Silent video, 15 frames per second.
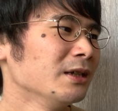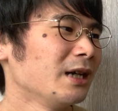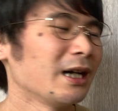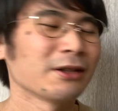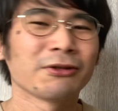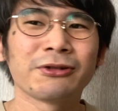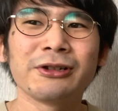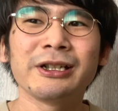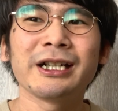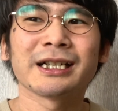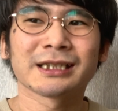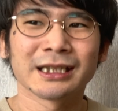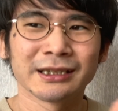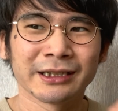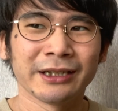あの古谷
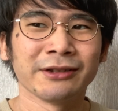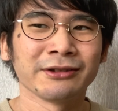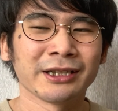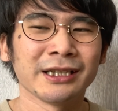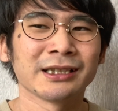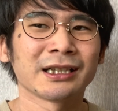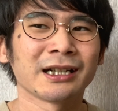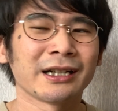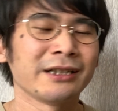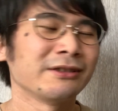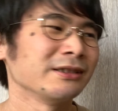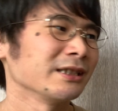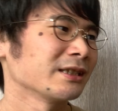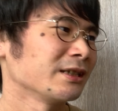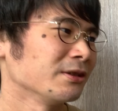さんっていう議員さんがいる
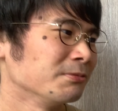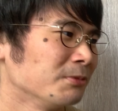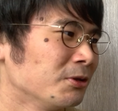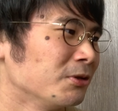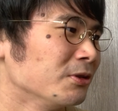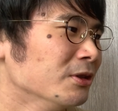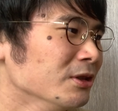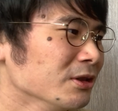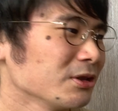んですけども